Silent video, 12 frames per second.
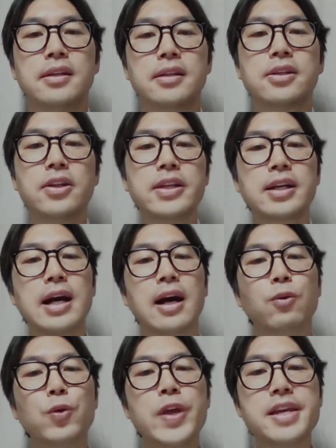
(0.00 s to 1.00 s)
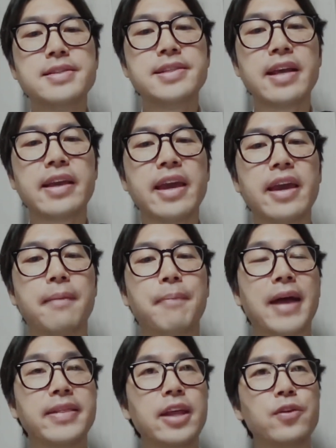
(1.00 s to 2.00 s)
그러니까 우리 인생에
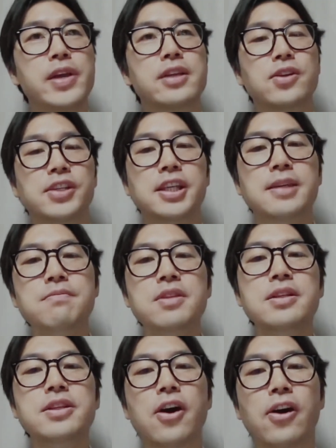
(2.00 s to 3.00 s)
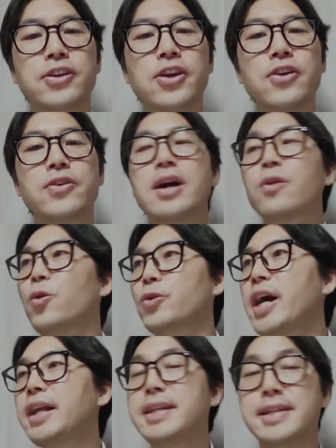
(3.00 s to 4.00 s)
반대로 얘기해서 힘든 역경과
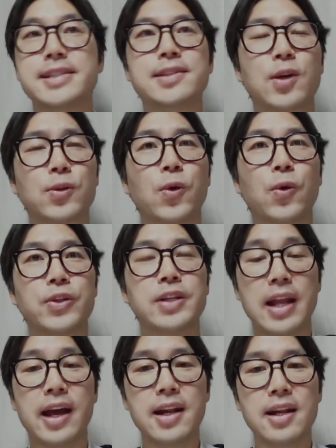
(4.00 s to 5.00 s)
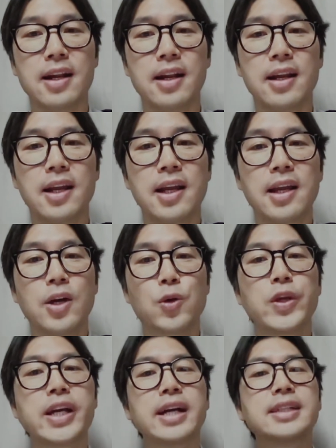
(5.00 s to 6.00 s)
고난이 있어도 오늘날
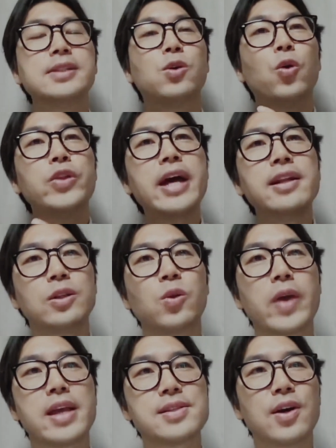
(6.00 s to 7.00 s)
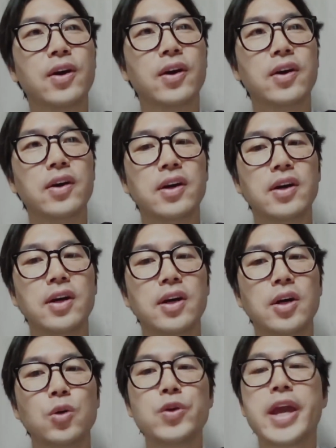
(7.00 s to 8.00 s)
우리가 그 고난을 통해서
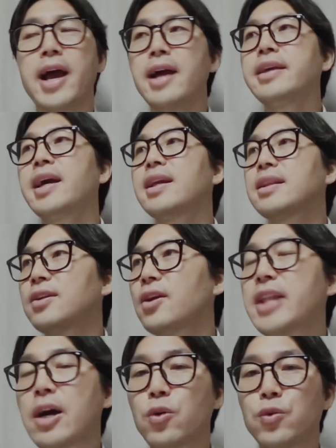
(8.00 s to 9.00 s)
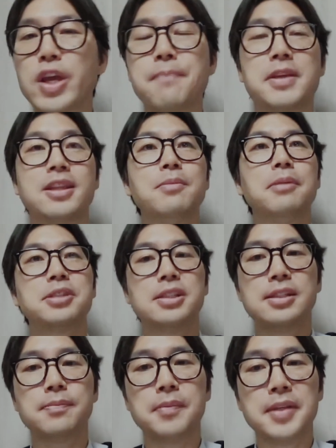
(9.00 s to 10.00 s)
우리의 한계가 드러나고 우리의 믿음
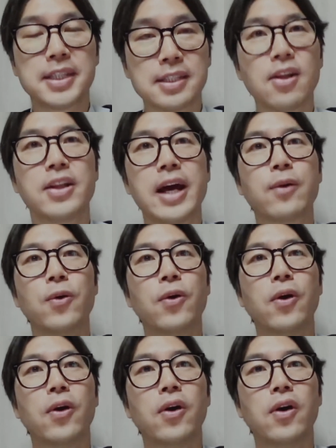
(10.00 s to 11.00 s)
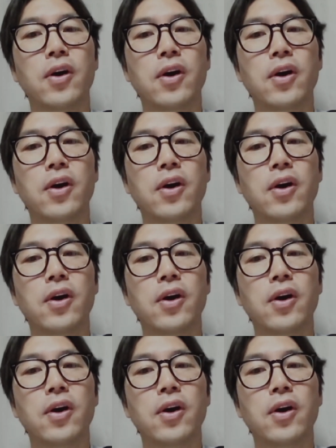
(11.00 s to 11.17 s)
없음이 드러나고,